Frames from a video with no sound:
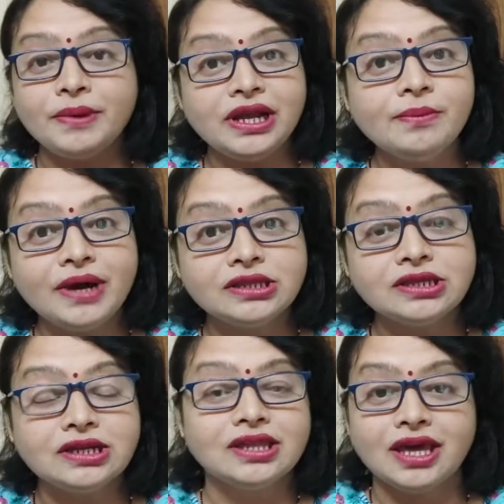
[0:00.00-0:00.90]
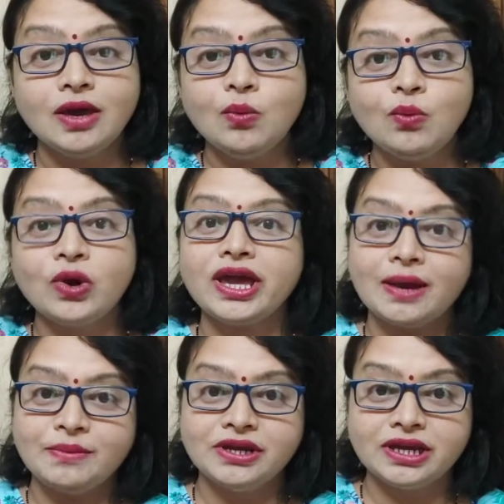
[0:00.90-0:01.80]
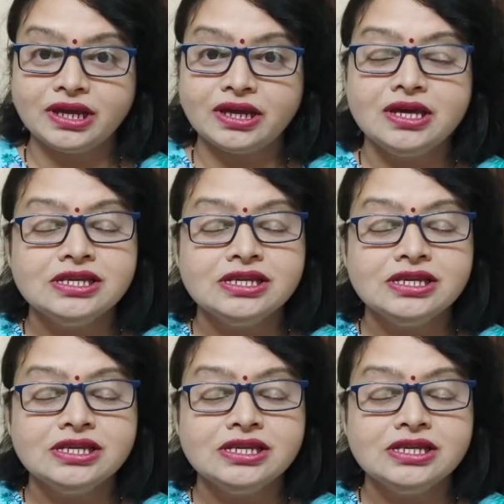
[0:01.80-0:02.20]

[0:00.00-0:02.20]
पहले बात करते हैं वोकेबलरी की